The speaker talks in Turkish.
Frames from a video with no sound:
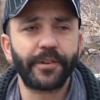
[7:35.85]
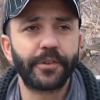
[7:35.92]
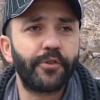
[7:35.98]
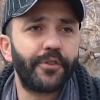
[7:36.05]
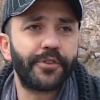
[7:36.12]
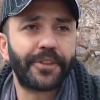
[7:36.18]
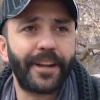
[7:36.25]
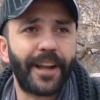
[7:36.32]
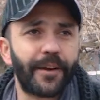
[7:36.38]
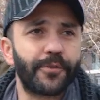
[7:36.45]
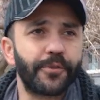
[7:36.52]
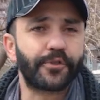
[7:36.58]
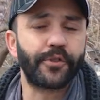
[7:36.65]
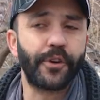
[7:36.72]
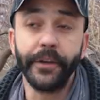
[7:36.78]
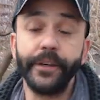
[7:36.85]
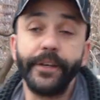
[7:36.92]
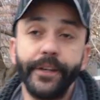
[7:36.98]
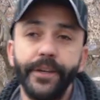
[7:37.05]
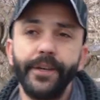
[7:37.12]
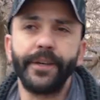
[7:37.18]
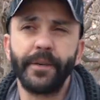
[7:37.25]
ve şöyle şeyler konuşuyor.
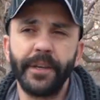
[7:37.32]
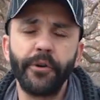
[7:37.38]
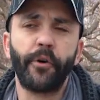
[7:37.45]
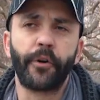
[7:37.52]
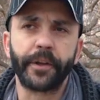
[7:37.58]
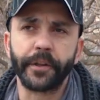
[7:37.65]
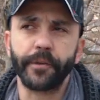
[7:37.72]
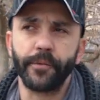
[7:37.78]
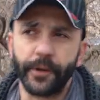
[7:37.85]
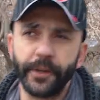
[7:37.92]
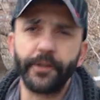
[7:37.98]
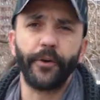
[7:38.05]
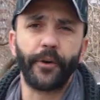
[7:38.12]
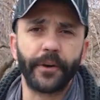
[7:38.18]
İyi iyi iyi oynadı bugün iyi